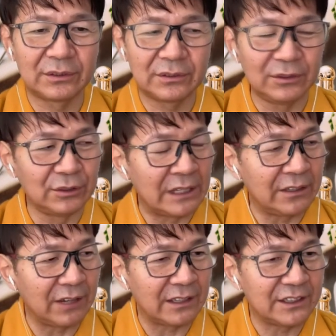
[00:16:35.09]
なん
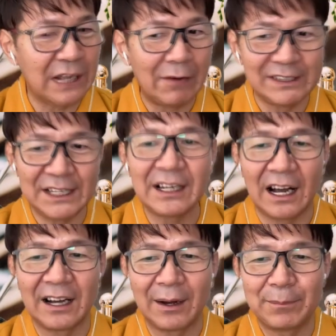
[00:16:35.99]
ていうかな幸せ
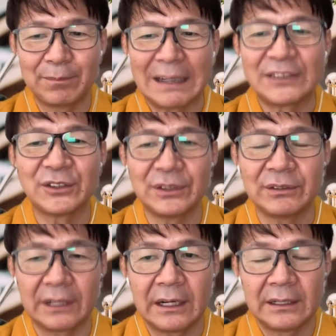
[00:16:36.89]
感が増すってい
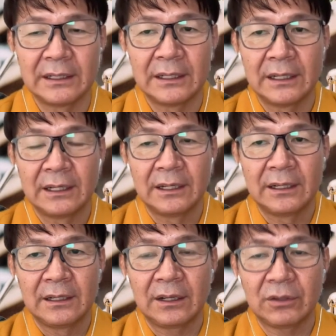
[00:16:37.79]
うかな。
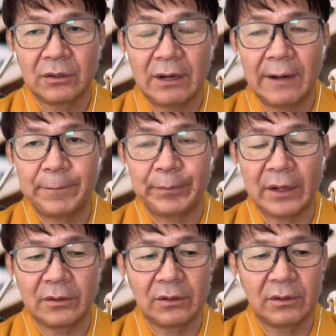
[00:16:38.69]
でこれは
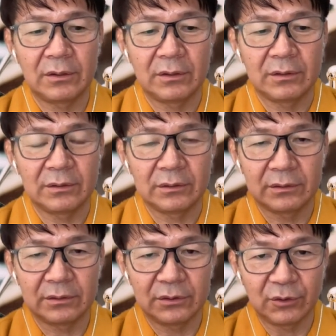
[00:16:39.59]
あの
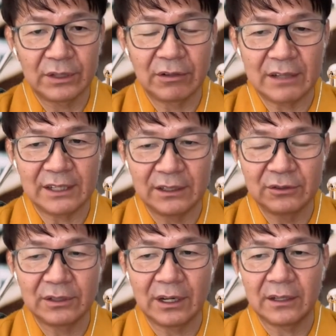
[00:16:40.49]
どんなお客さんに
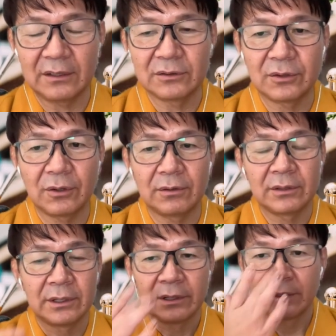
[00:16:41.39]
言ったかというと、
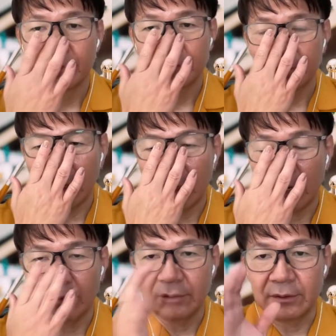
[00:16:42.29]
ま
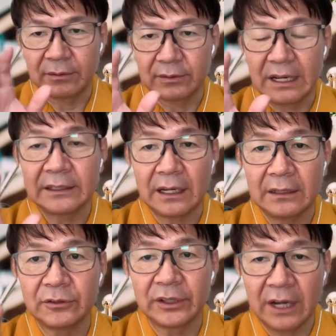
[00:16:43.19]
あ、あの大体
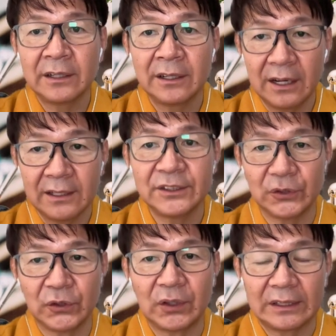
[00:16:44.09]
の年齢
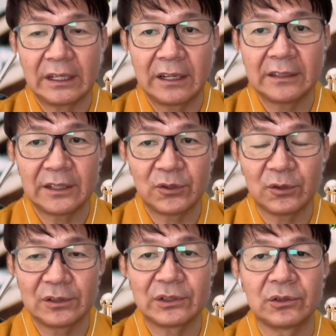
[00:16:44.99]
層の方大体想
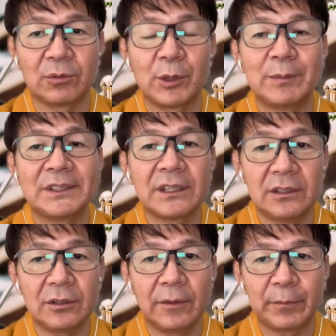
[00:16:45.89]
像すると思いますけ
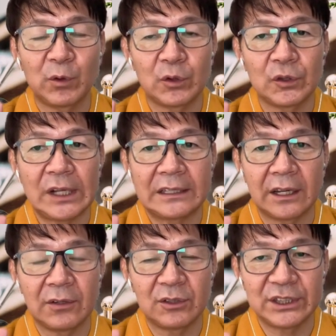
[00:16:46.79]
ど、子育
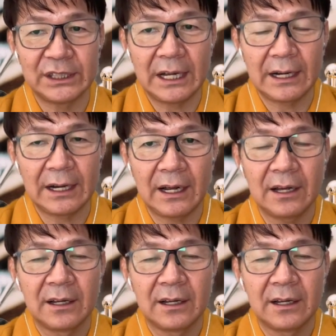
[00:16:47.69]
てをしながら